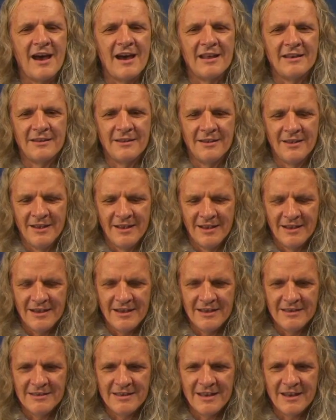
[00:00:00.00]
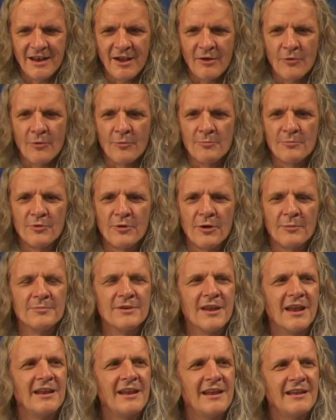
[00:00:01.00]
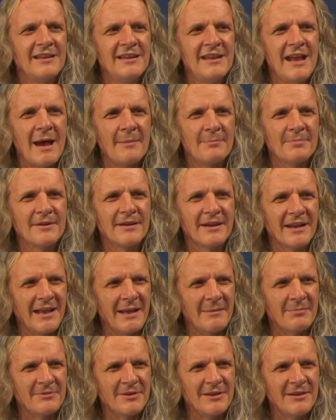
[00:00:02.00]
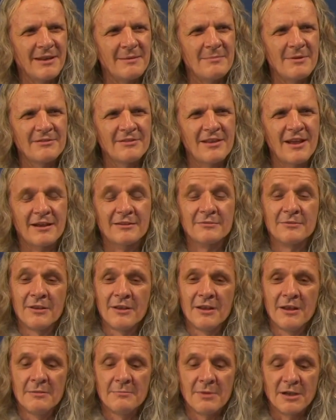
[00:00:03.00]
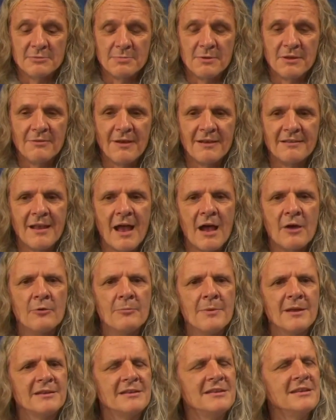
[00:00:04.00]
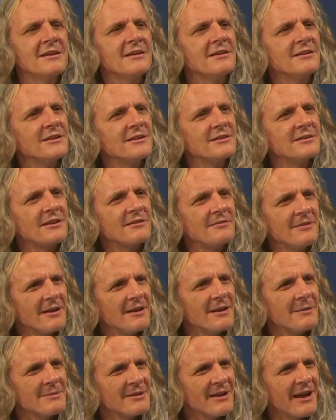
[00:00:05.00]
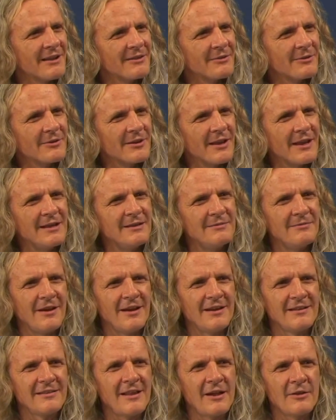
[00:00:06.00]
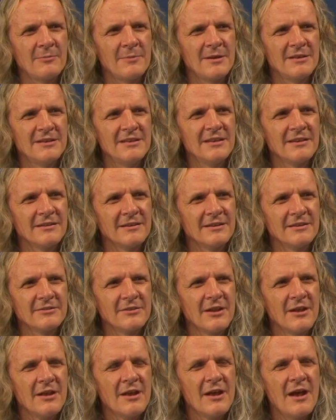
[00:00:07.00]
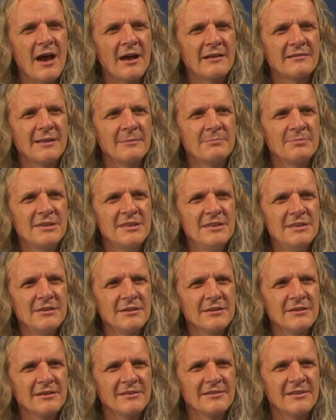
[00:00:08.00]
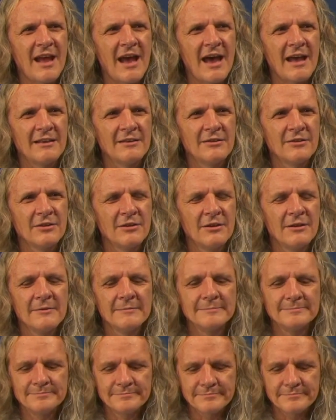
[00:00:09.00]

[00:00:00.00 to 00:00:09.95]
gerade in dir nach oben kommende Energie abgräbt, indem man mhm. sagt, Beispielsweise argumentiere nicht. Das wäre mhm. nämlich ein mhm. solcher Hinweis. Argumentiere nicht. Ja. Akzeptiere, dass der andere